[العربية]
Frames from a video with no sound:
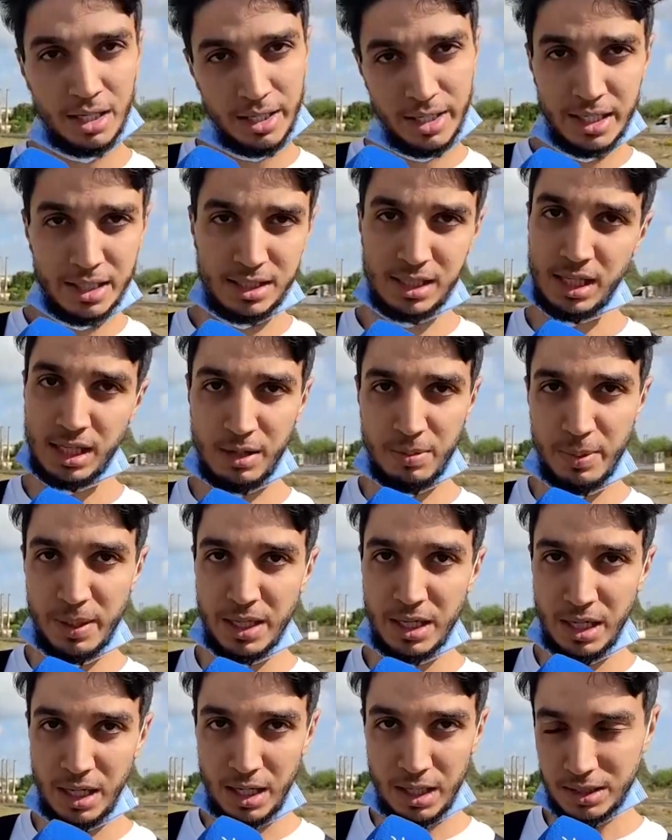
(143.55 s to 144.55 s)
ريسك
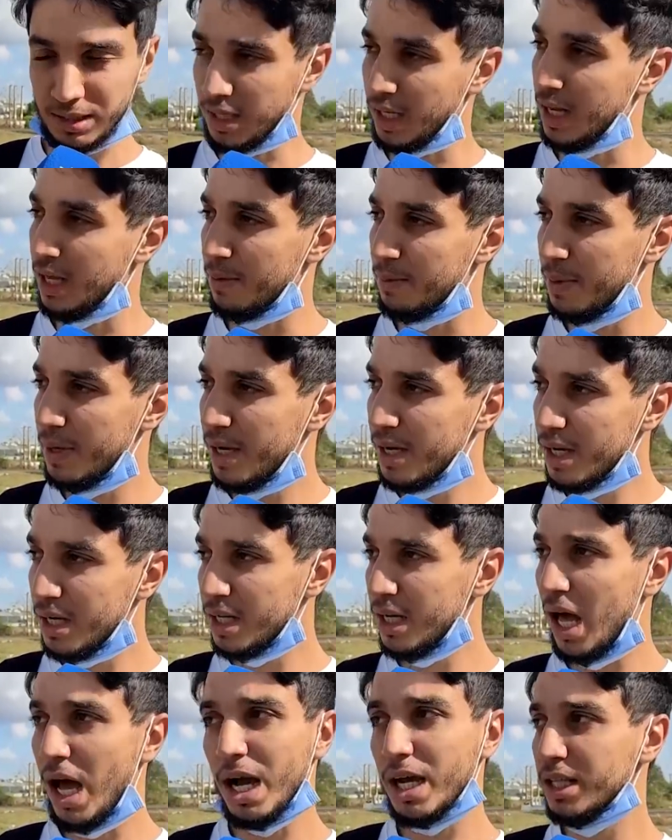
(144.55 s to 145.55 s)
كبير على الطلبه
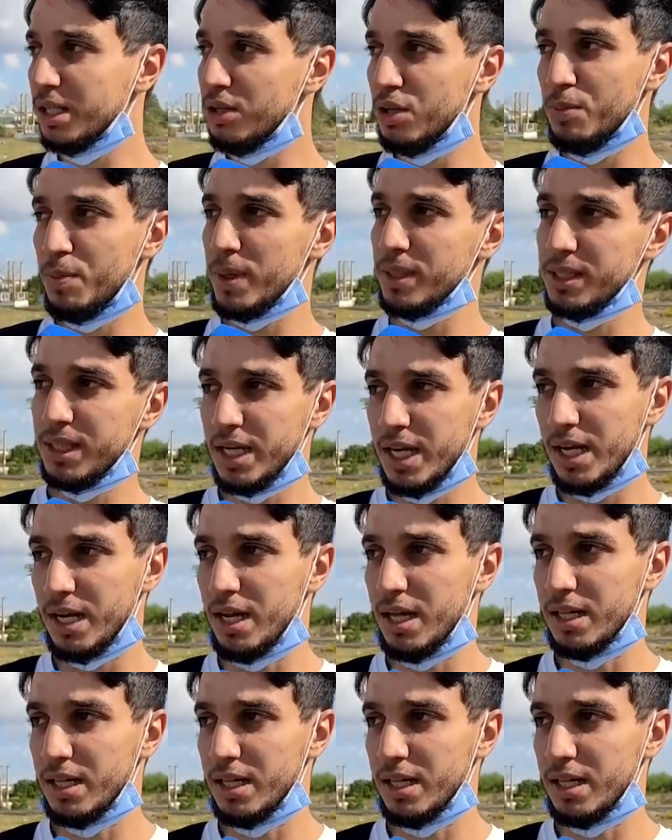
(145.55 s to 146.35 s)
الحق يديروا باسرير